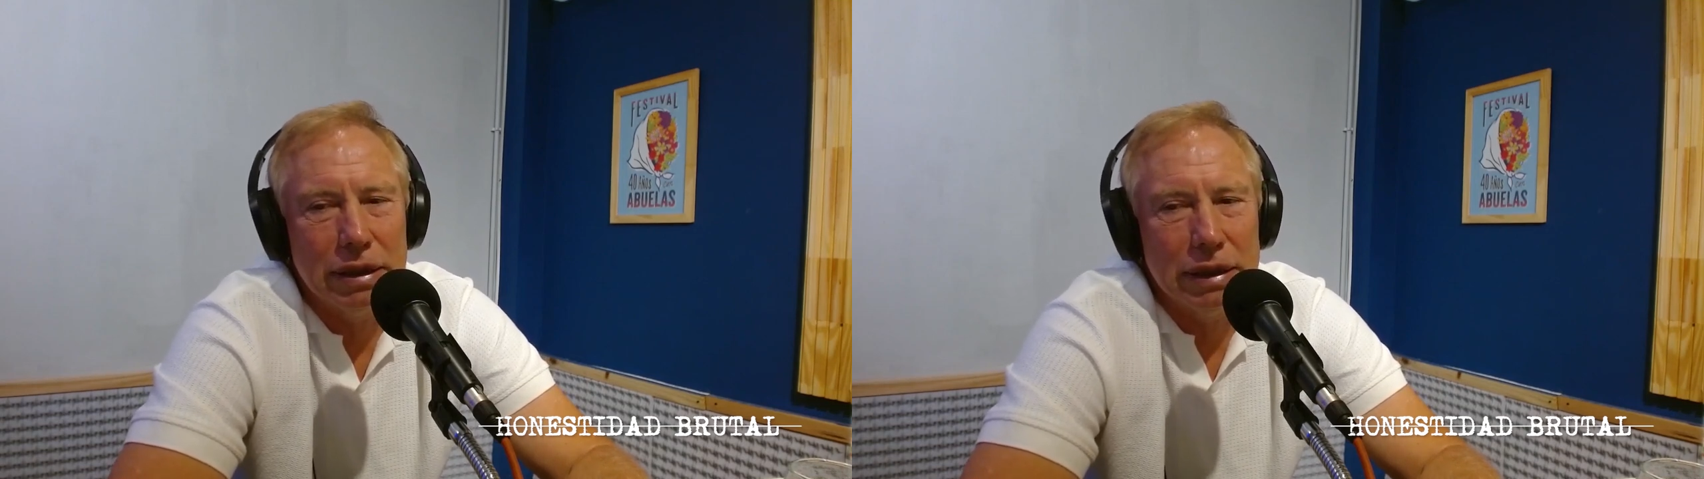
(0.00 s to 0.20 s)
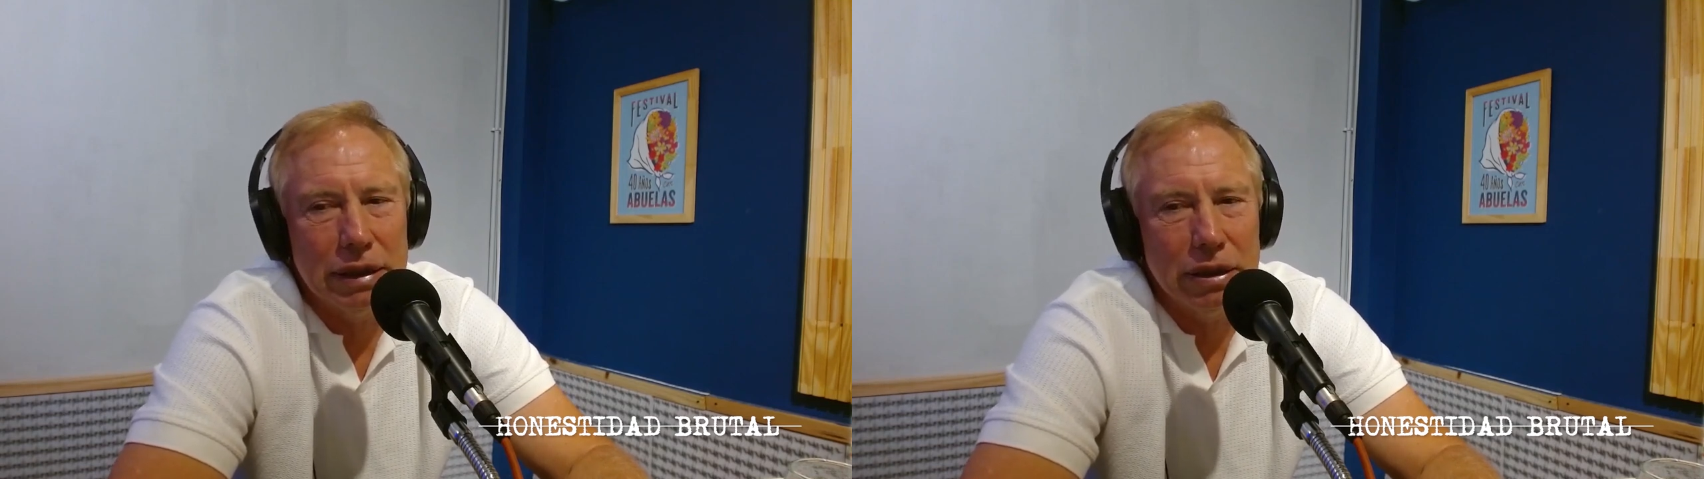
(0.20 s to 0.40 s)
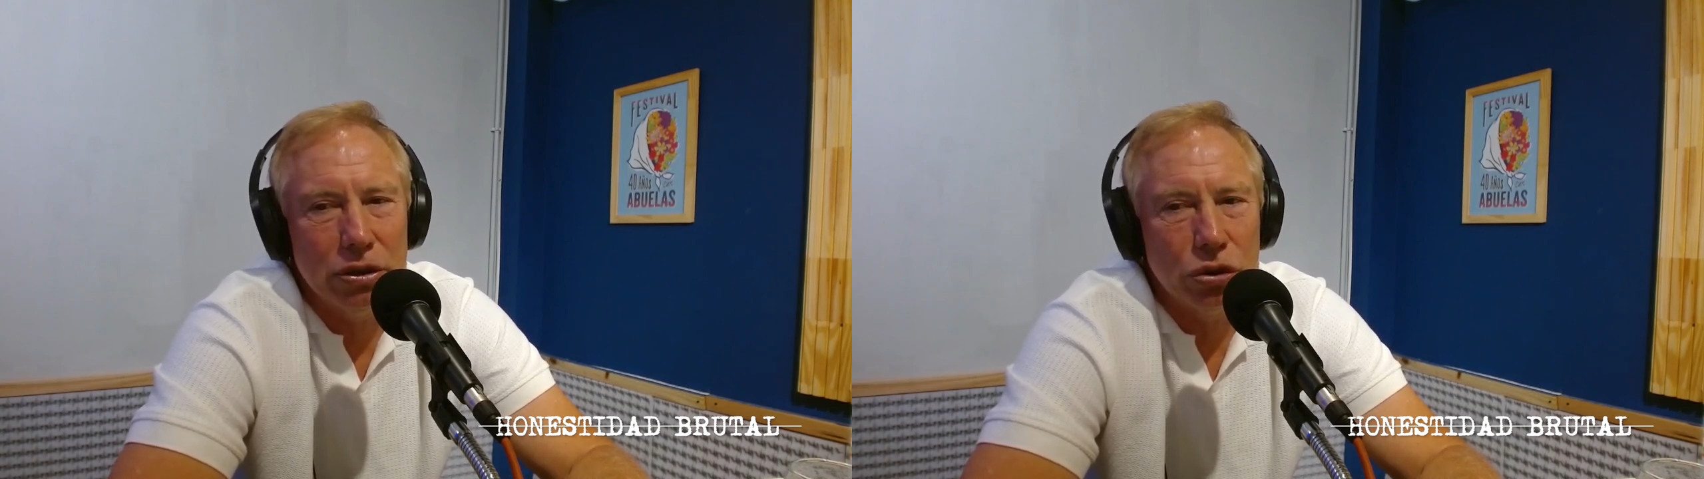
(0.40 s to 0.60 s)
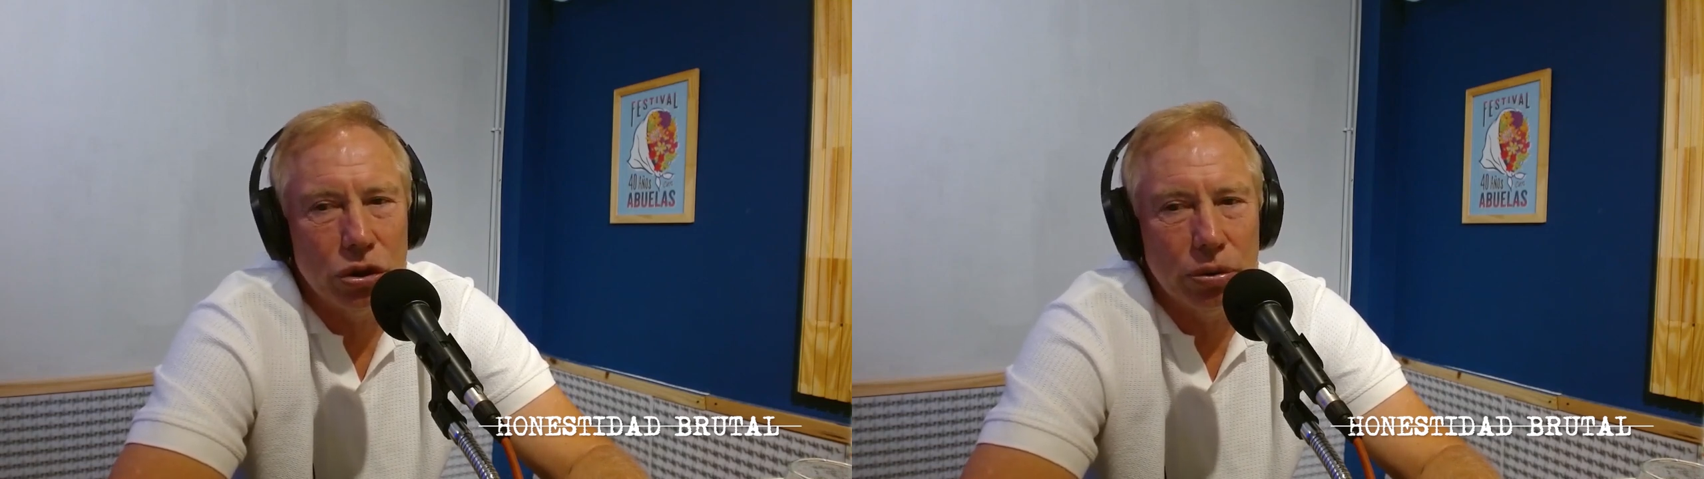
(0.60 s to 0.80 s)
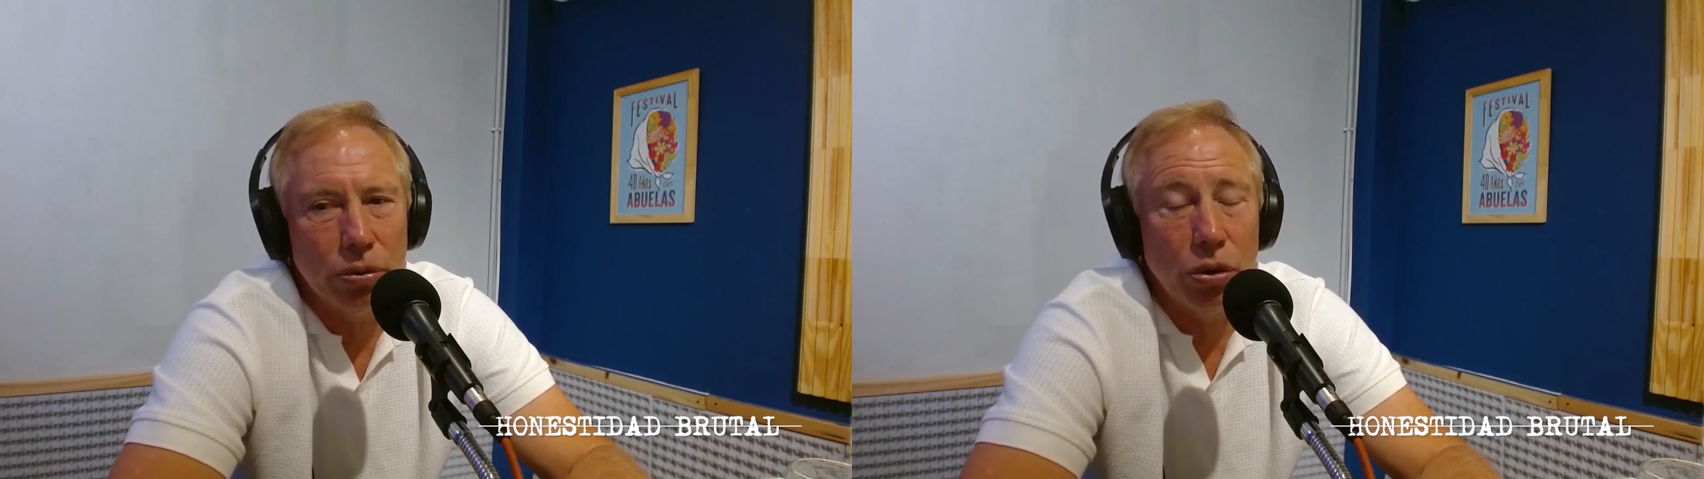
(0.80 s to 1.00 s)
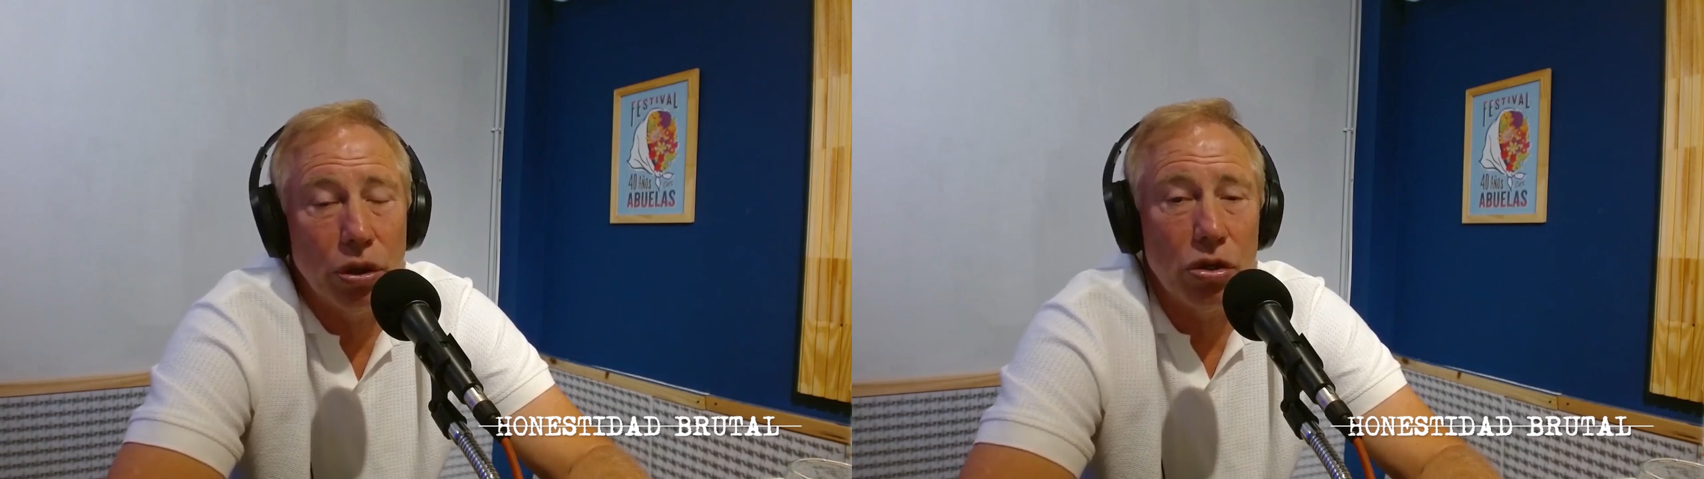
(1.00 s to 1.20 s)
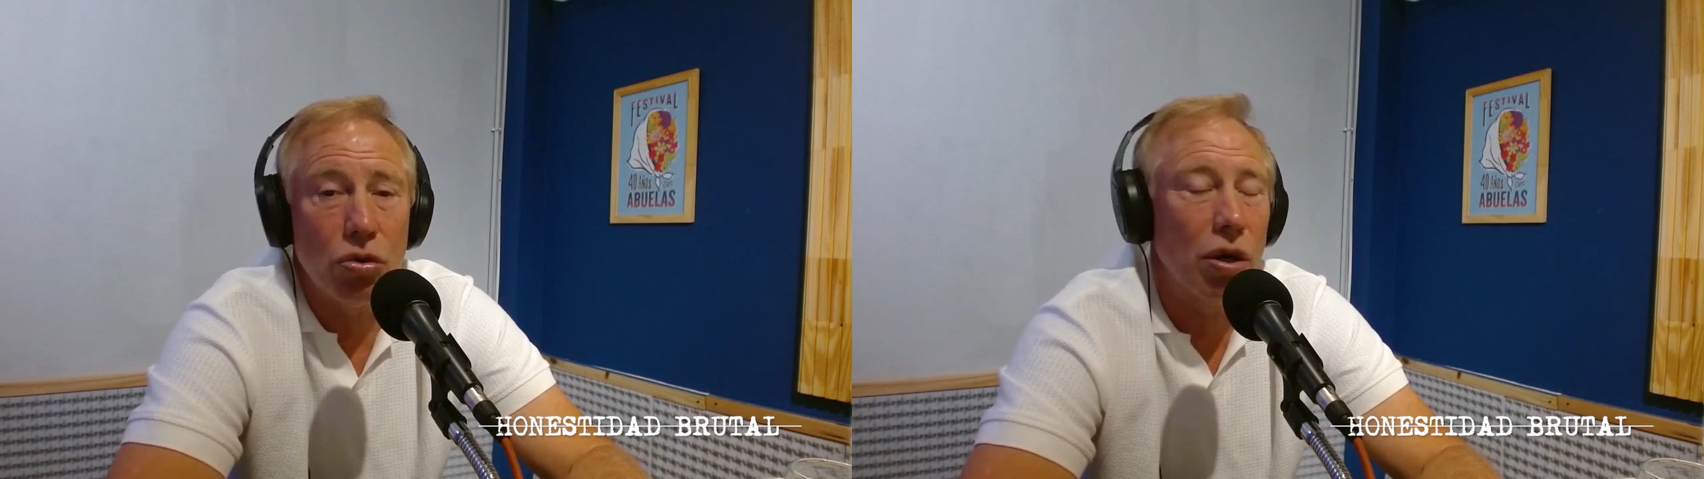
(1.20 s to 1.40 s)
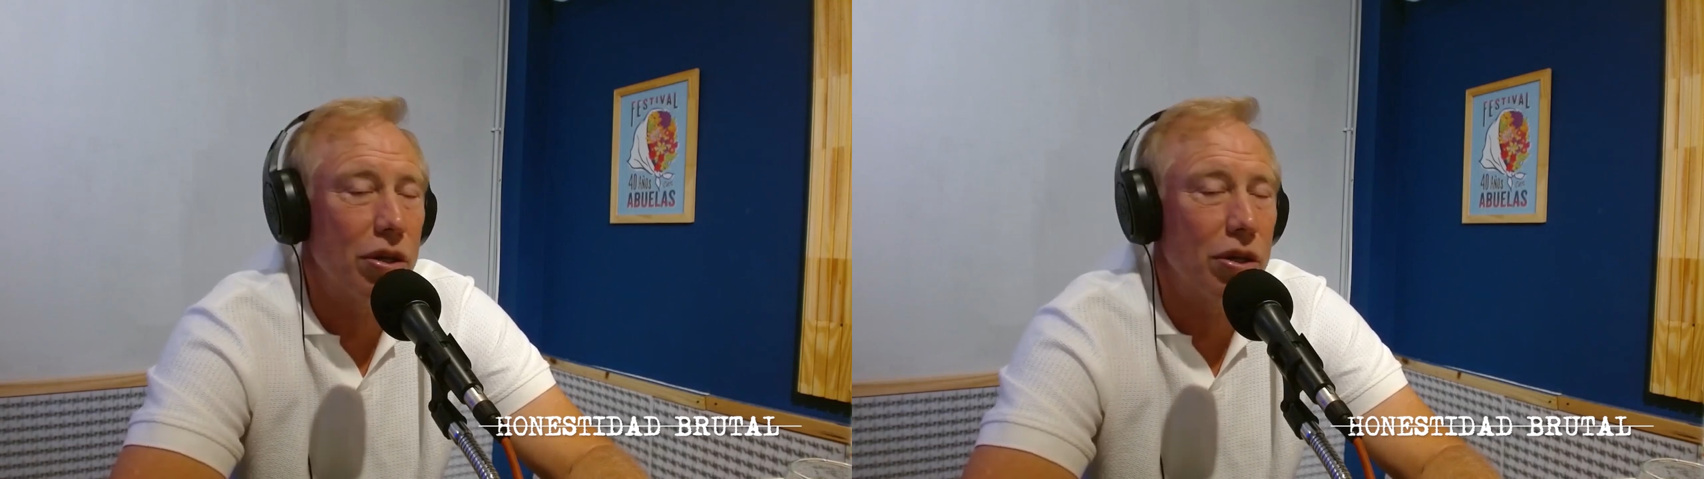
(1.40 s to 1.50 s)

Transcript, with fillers: Y nos llevó eso